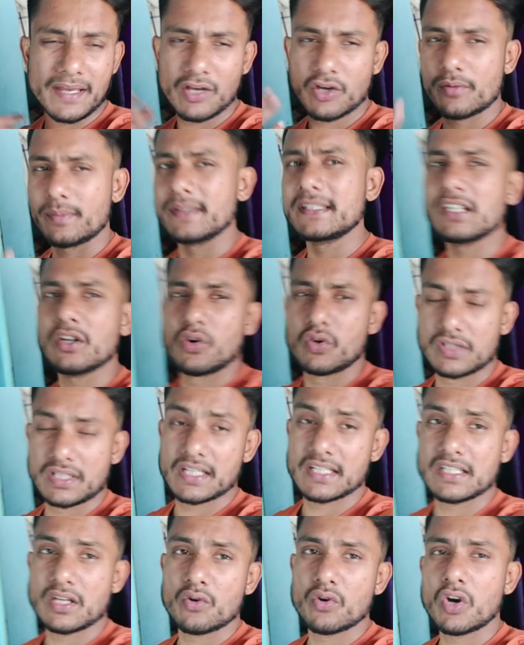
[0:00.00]
मैं और विजय हो
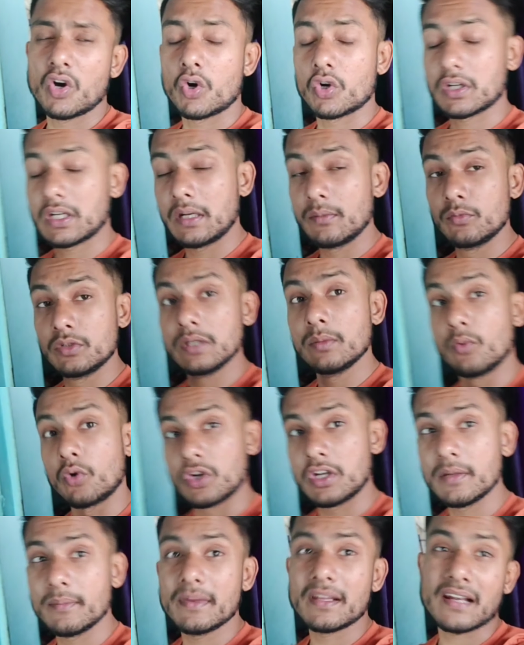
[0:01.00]
सके जाऊंगा और कल मुझे
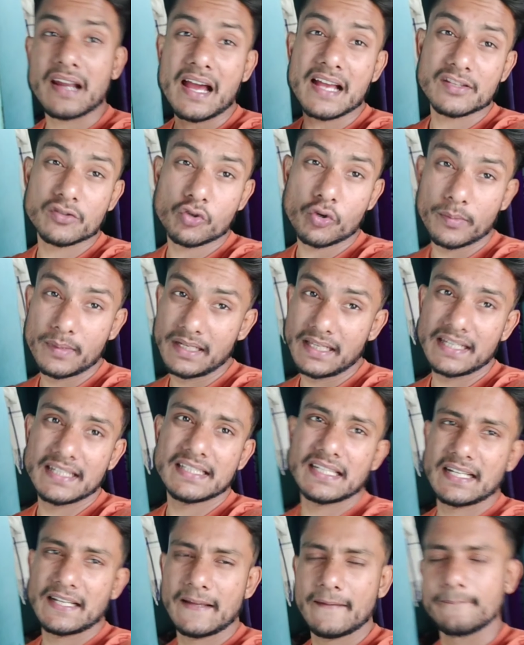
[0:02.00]
मॉर्निंग में राज को भी लेने
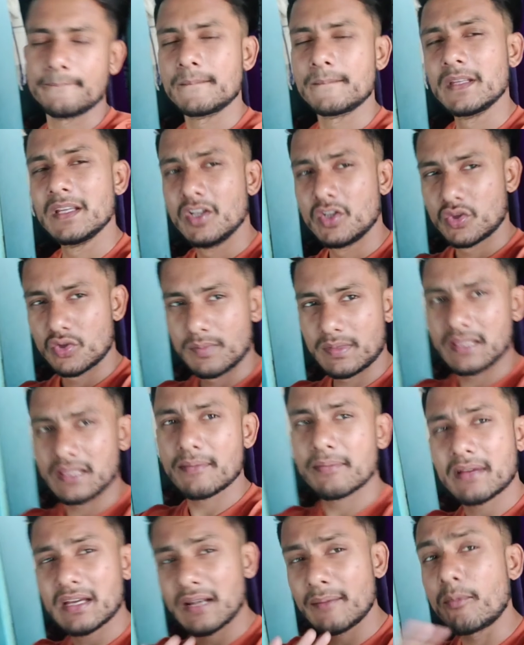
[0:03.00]
जाना है
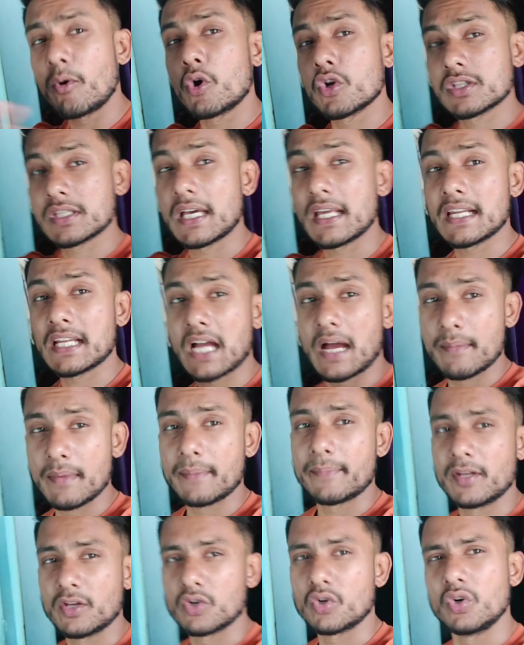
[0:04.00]
मतलब कल बहुत सारे काम है
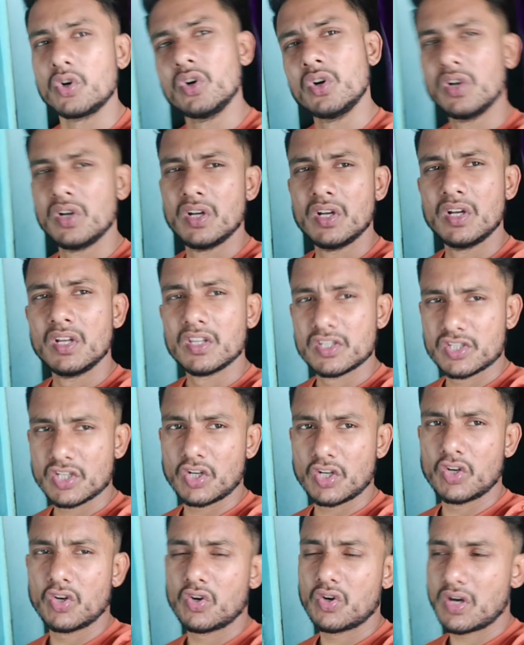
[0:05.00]
अपने को
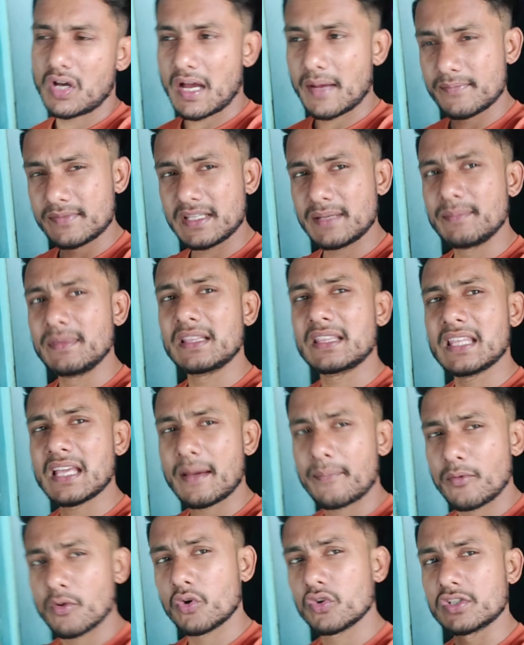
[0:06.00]
चलो अब जब मिलते हैं
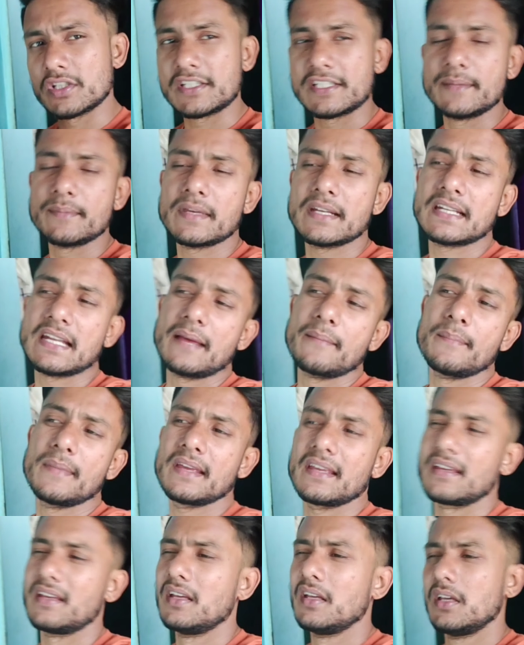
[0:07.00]
आप लोगों से जिम के टाइम
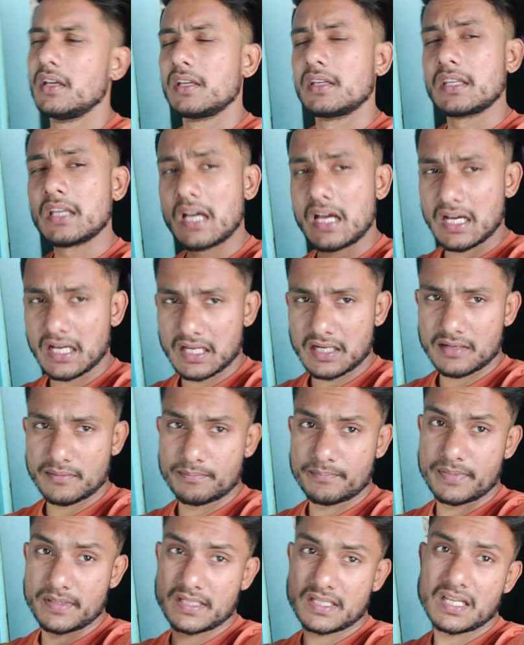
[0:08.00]
में या अगर
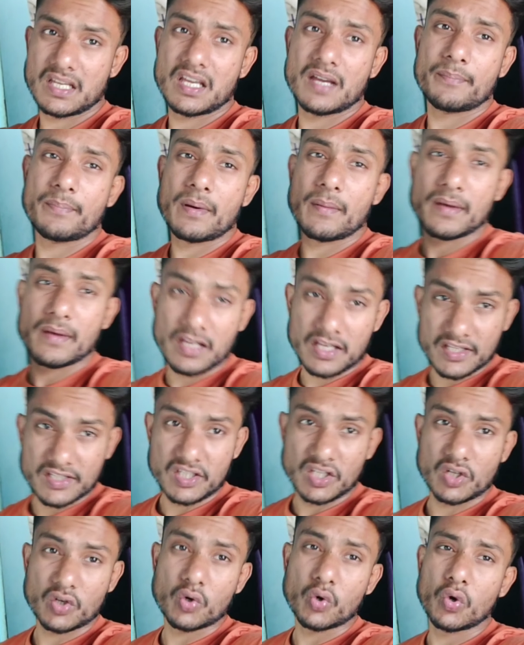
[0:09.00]
विजय या पवन
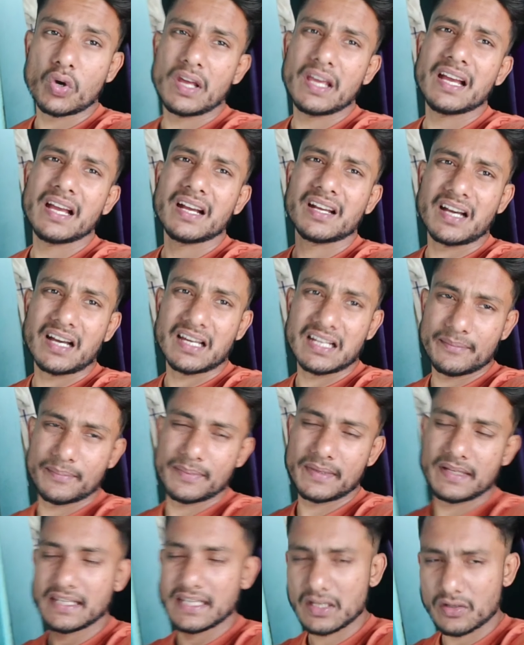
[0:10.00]
किसी को आया खाने
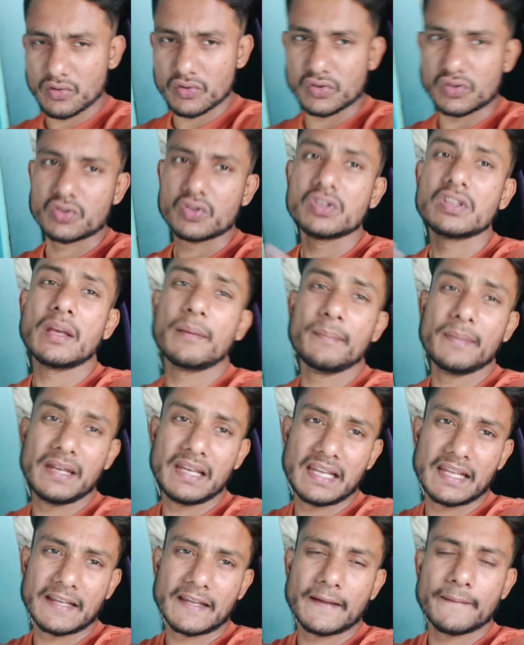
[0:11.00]
पीने के कुछ तब मिल
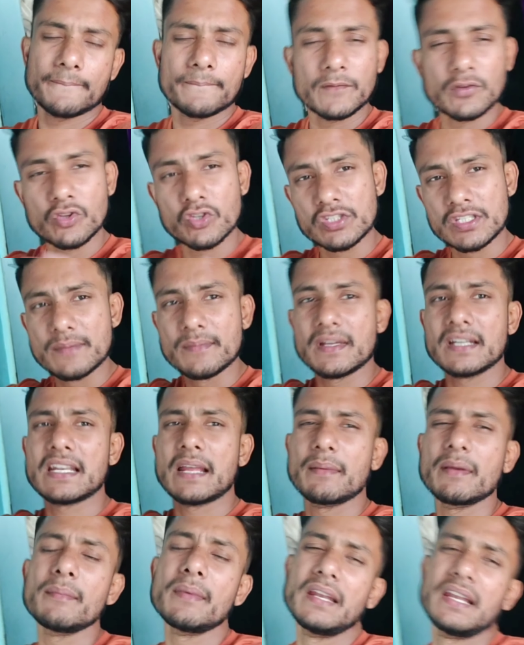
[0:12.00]
लेंगे नहीं तो जिम के
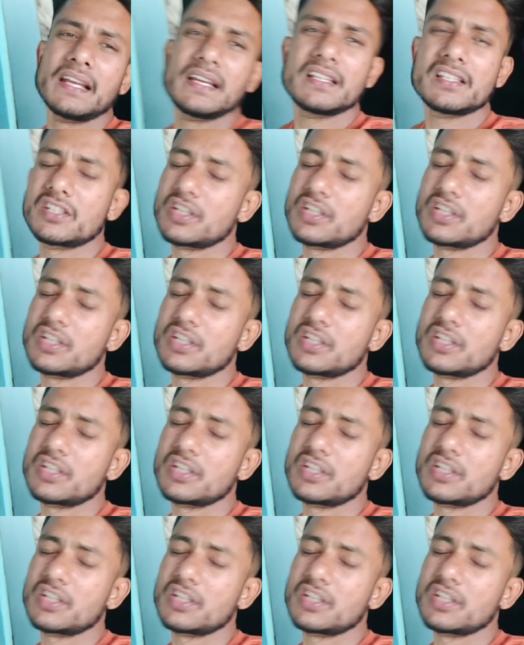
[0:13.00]
टाइम में मिलेंगे